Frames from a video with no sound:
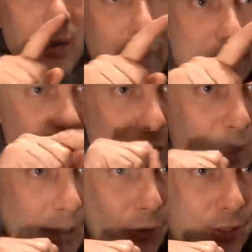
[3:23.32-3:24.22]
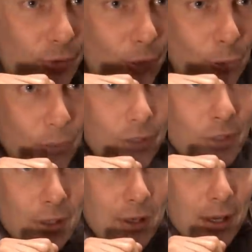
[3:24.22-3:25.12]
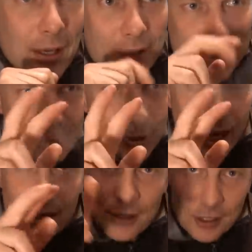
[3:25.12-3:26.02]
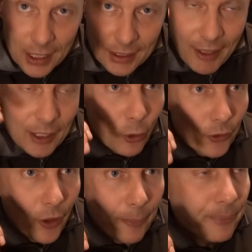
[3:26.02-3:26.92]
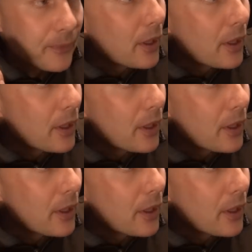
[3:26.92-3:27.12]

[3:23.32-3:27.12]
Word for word: Jetzt bin ich bei 1987, geht weiter runter.